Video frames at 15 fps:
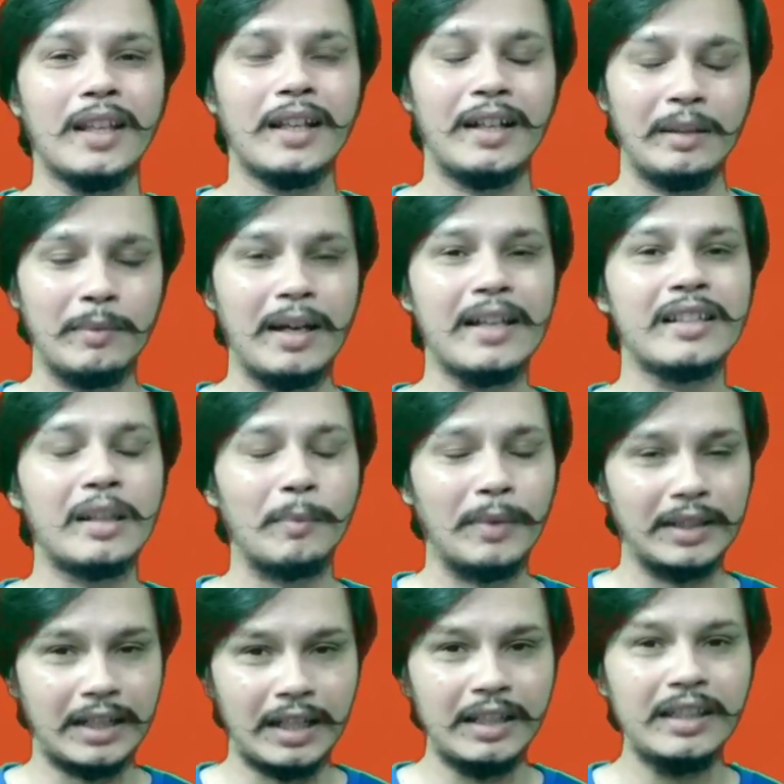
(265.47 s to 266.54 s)
अरे भाई साहब
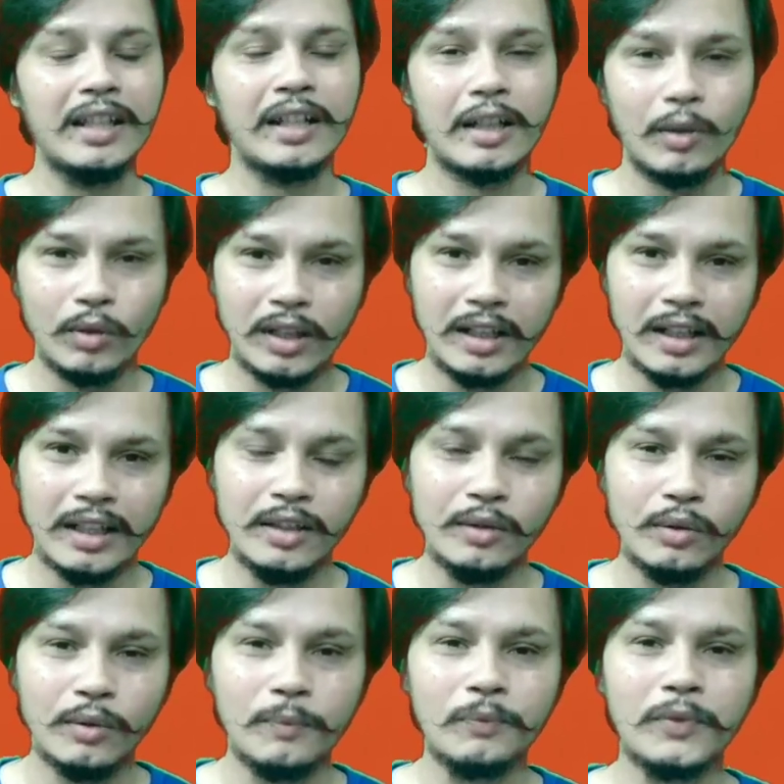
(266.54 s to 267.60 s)
बता दिया करो कि नहीं
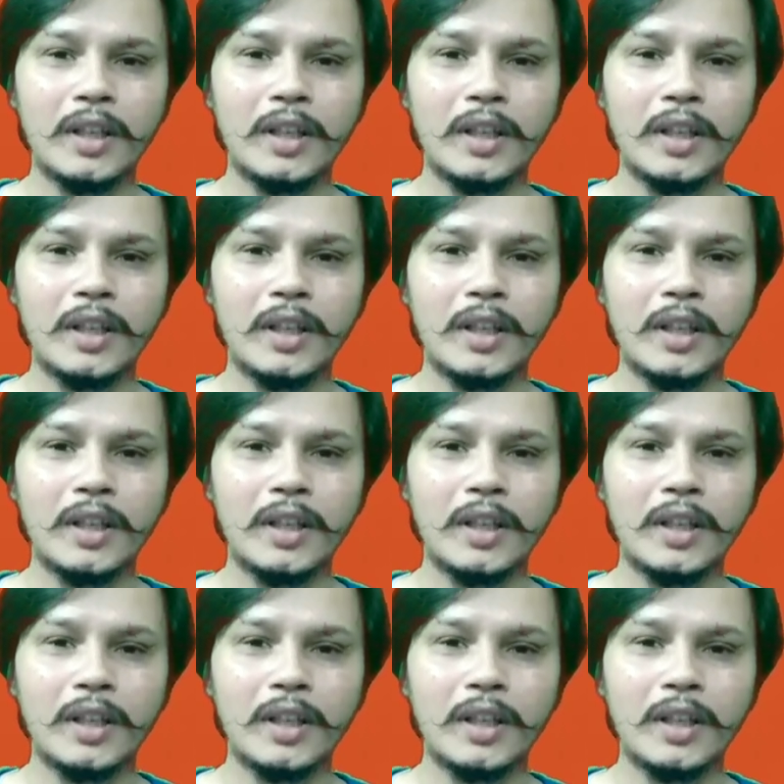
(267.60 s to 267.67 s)
हो